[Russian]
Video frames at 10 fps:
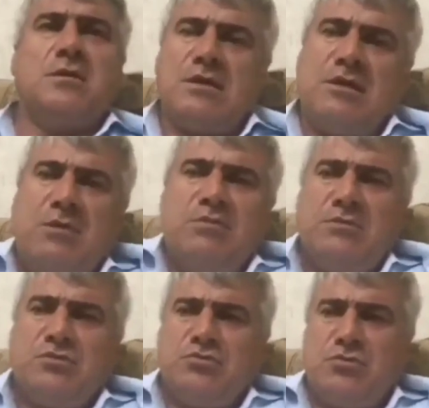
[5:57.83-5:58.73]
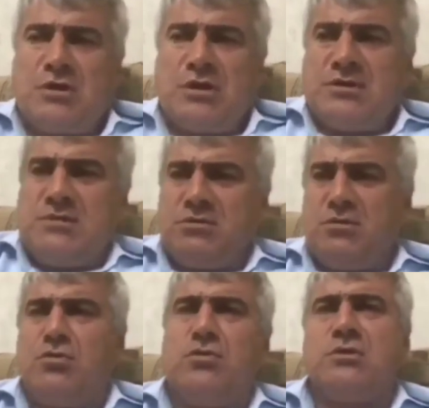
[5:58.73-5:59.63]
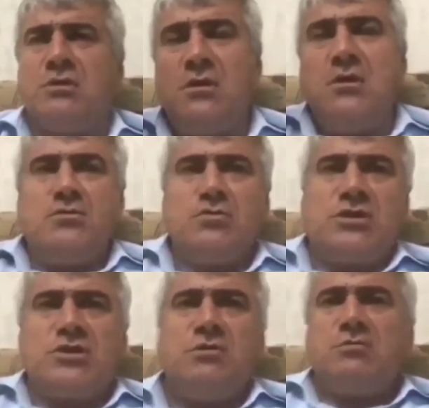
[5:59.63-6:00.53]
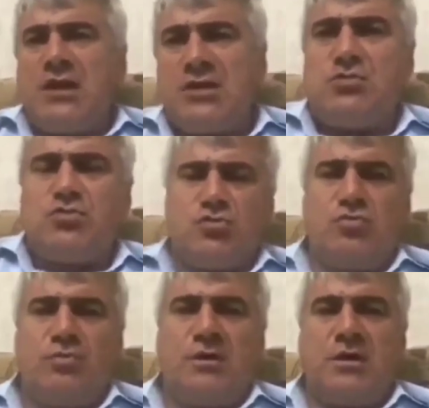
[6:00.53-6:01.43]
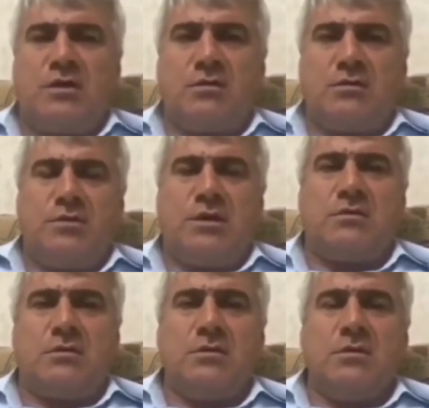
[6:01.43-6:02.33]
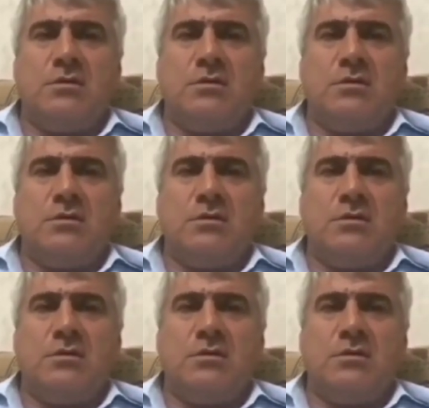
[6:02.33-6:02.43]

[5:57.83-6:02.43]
Хотя бы чуть красиво, гордо. Ну зачем дальше усугублять, ребята?